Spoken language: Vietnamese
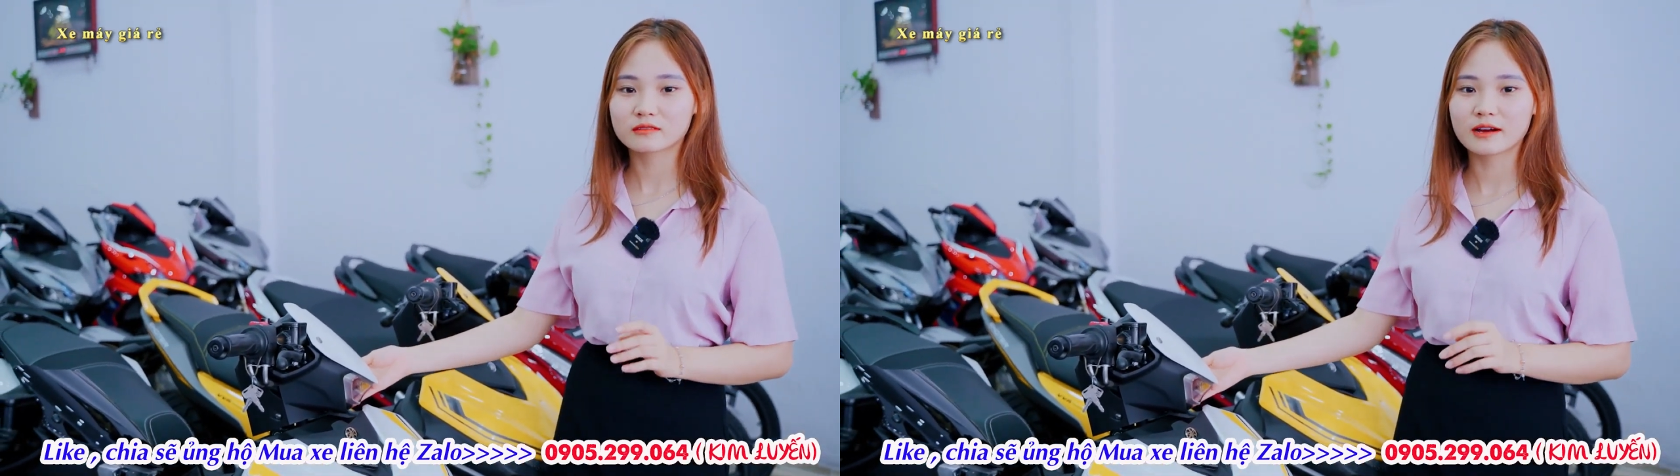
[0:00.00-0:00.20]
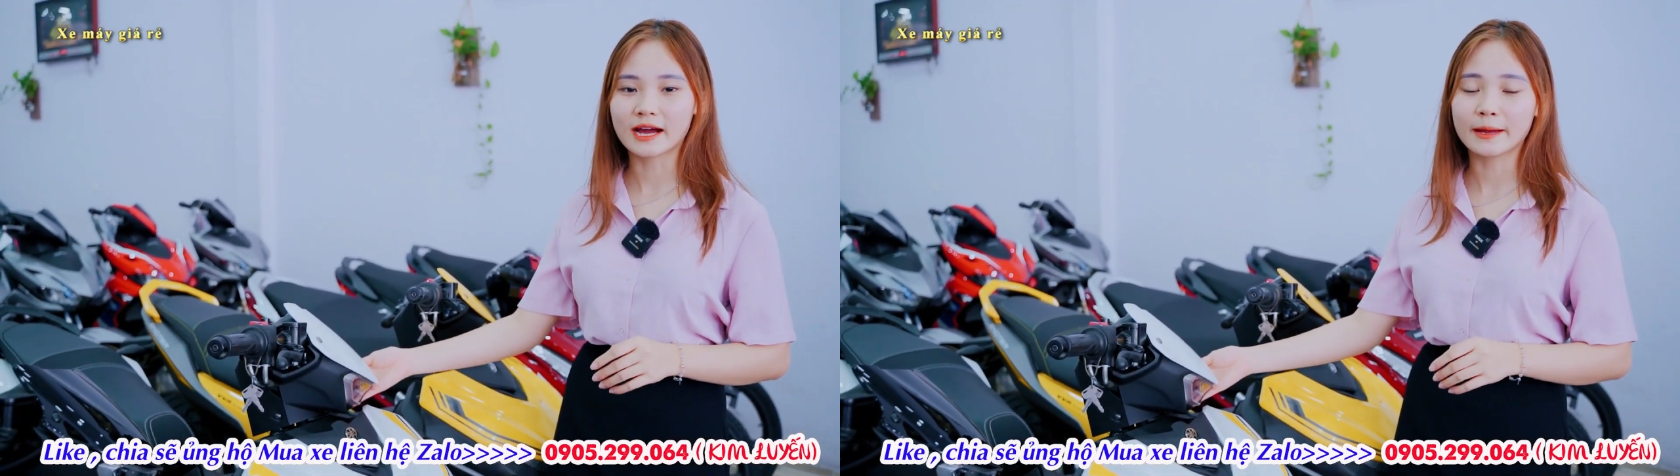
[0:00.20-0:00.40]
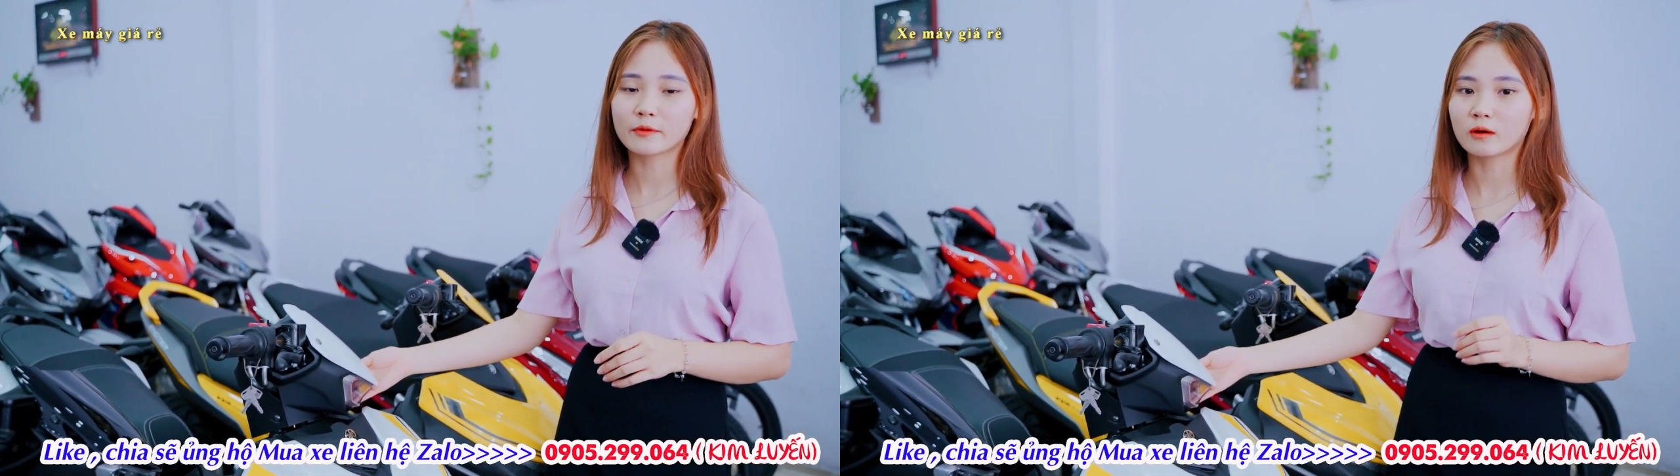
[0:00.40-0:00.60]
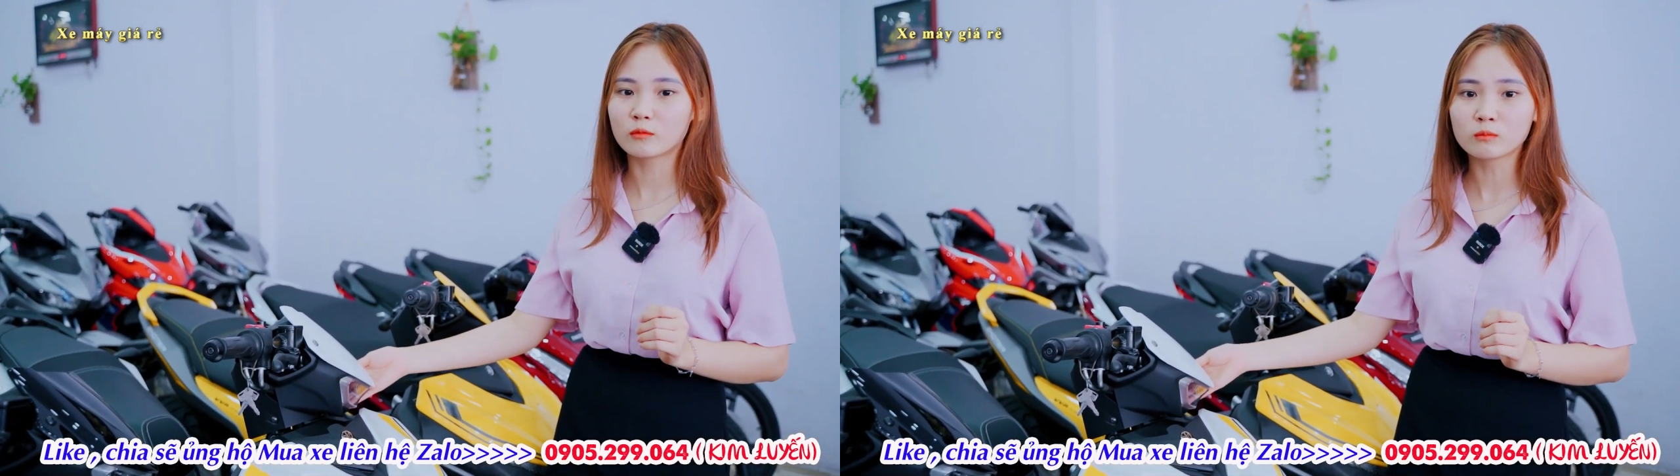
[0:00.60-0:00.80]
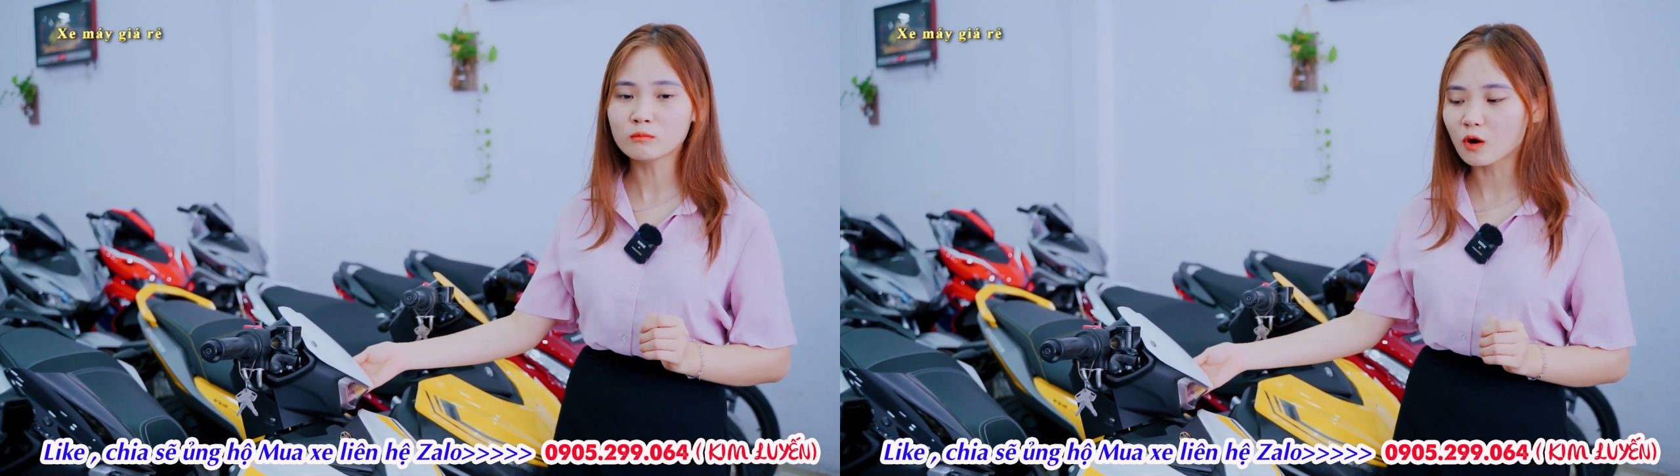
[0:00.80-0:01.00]
cửa hàng em
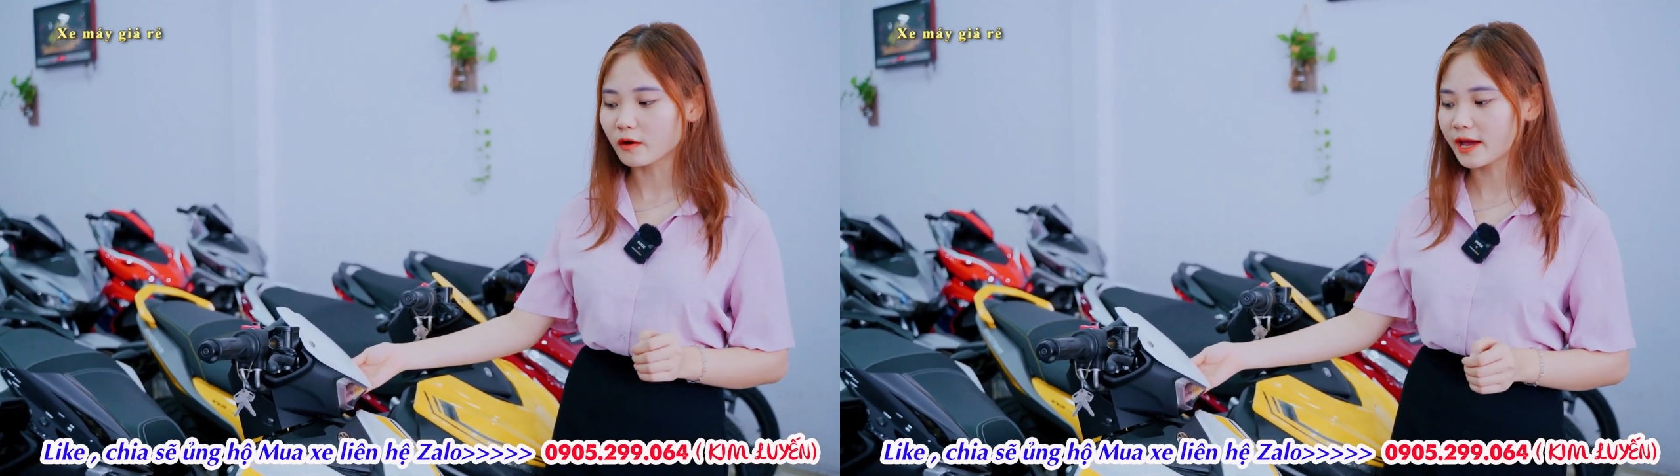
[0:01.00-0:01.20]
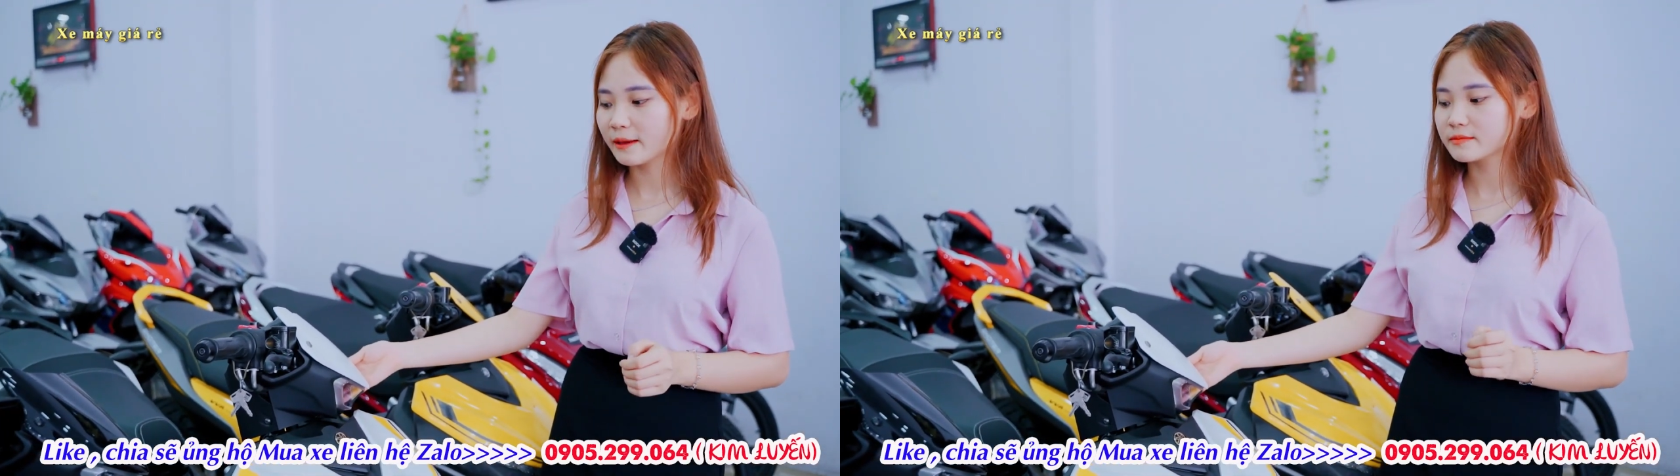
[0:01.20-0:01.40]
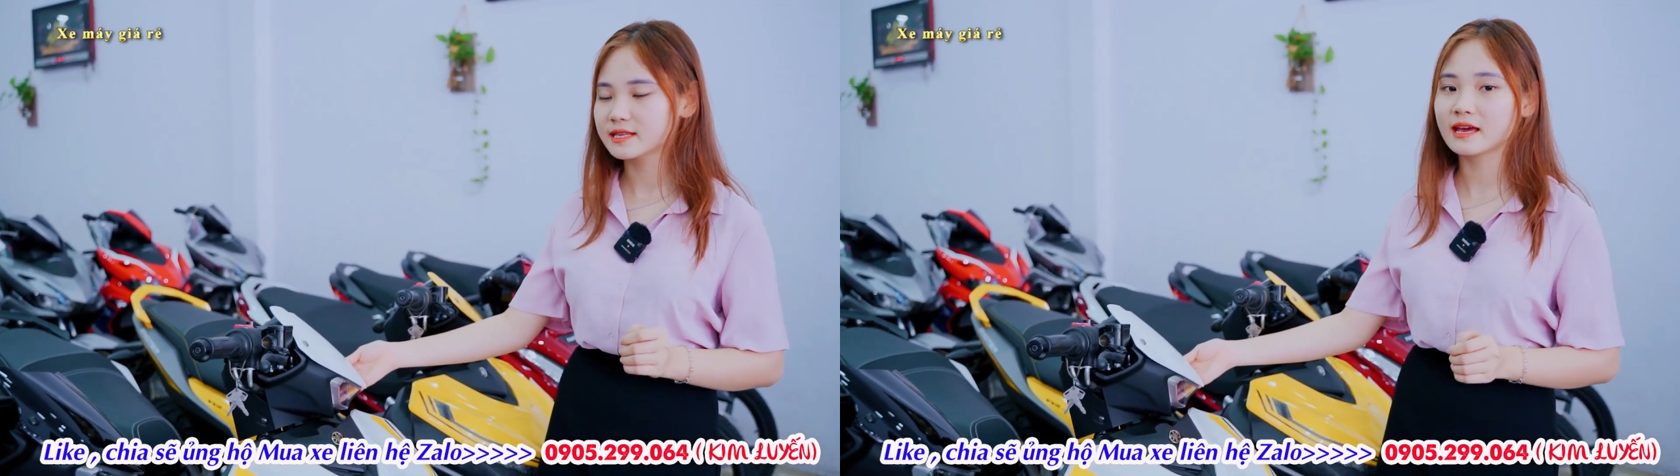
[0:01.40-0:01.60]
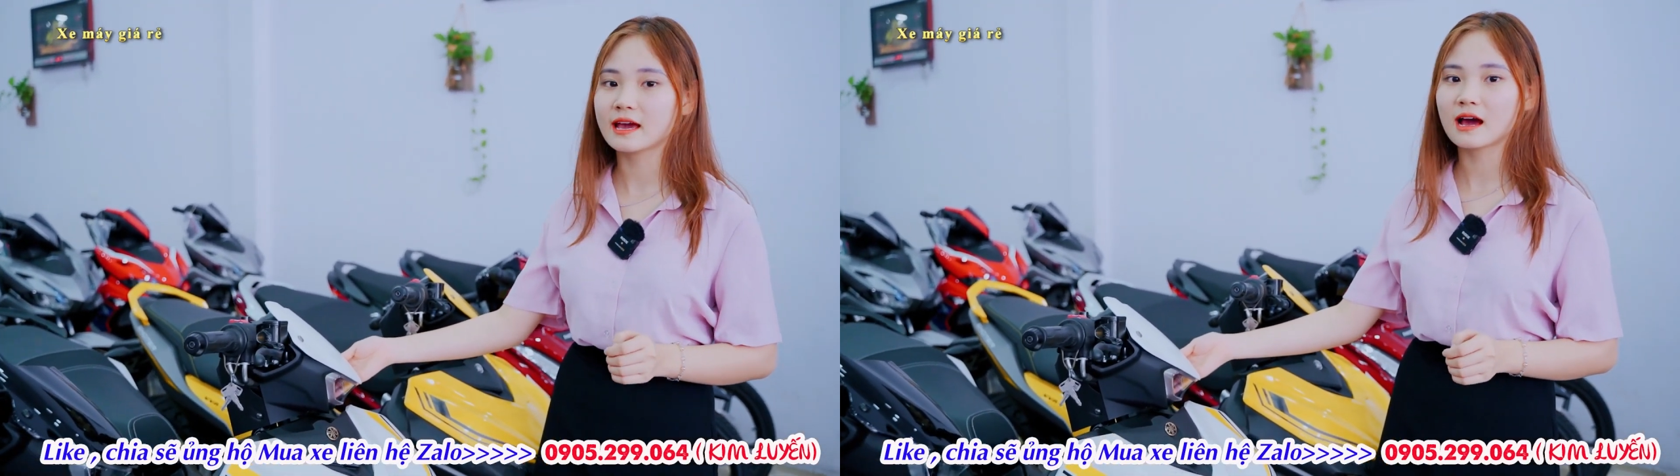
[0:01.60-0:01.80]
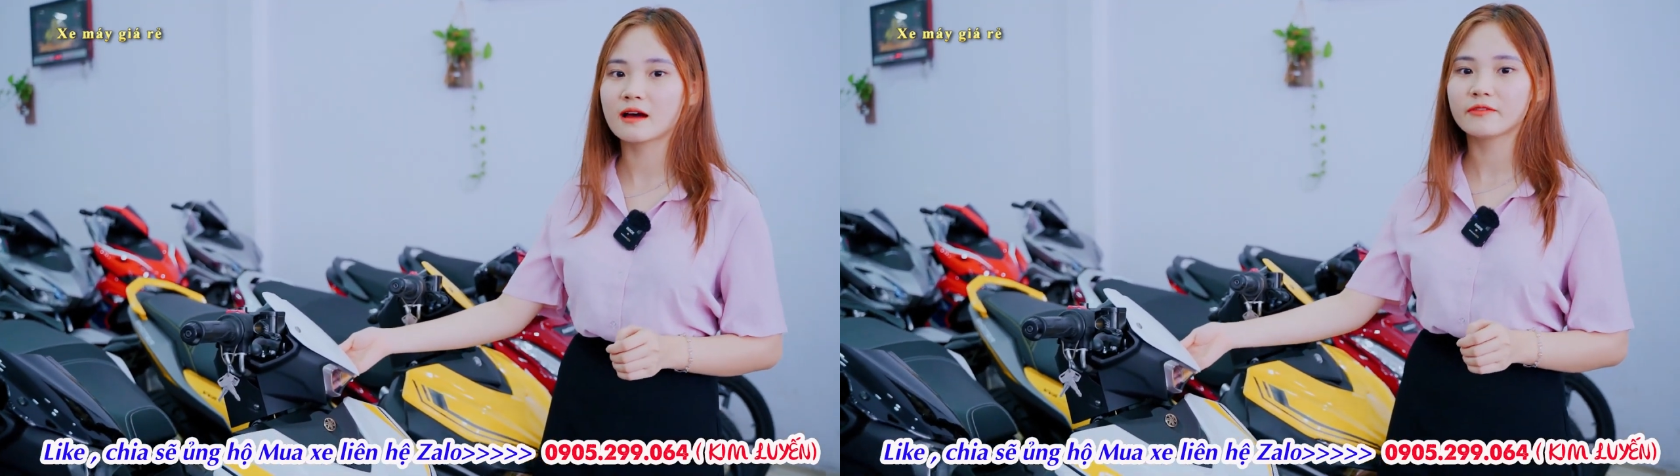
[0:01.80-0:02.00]
còn đúng một em xe
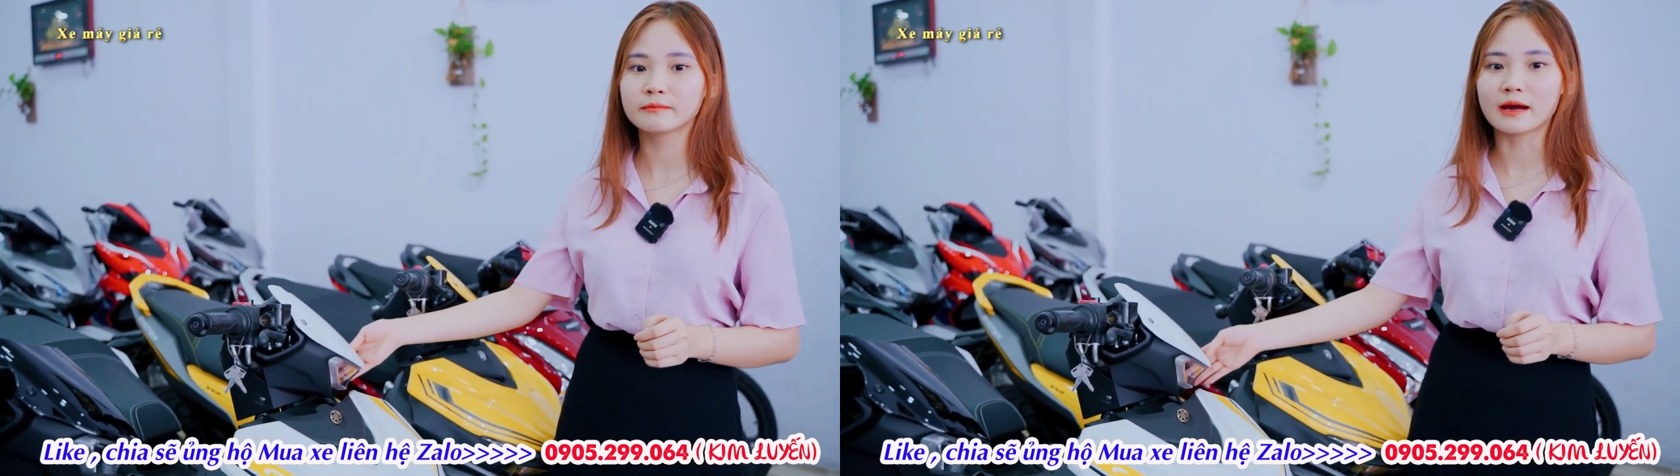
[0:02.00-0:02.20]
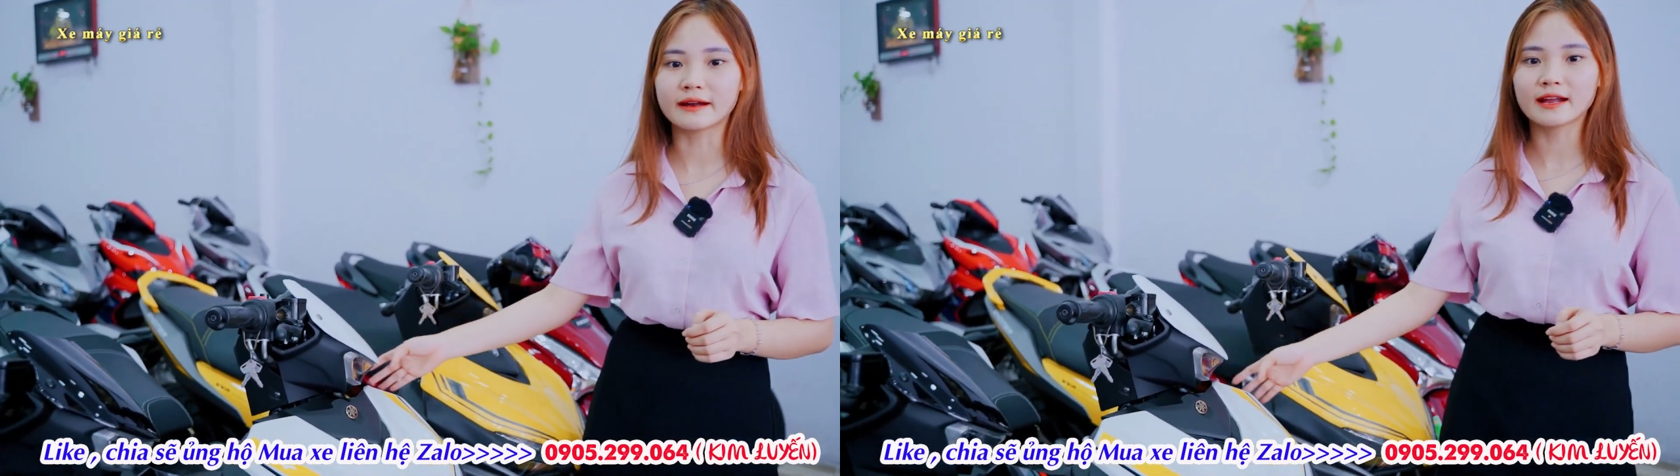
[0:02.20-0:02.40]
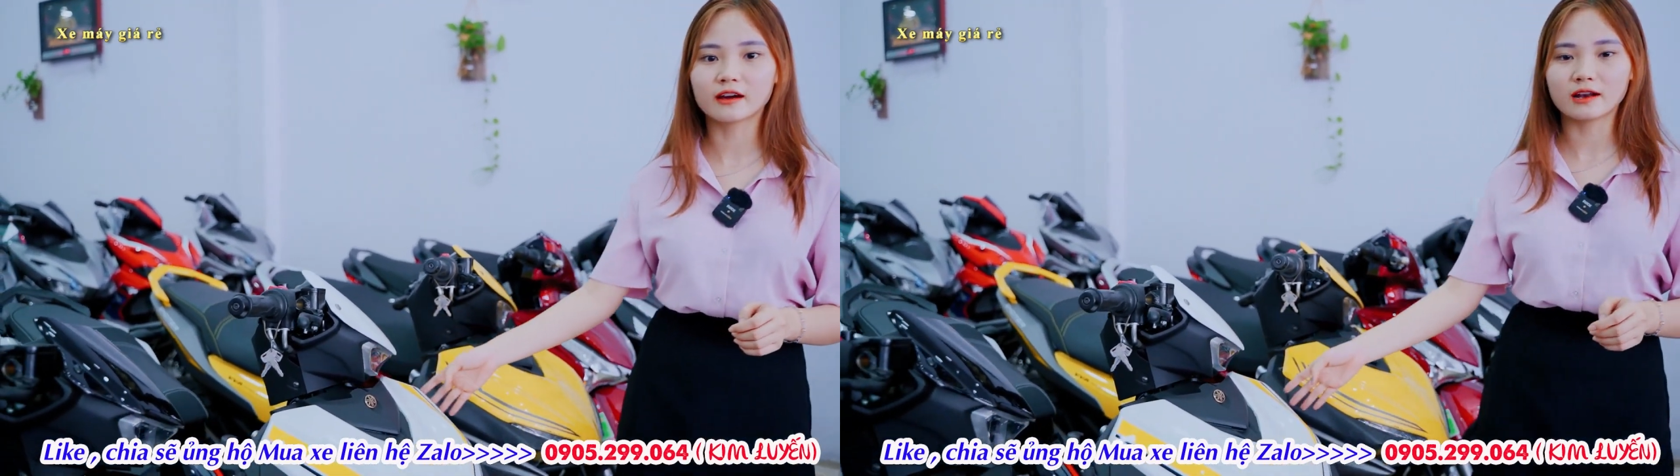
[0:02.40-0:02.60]
à, phiên bản này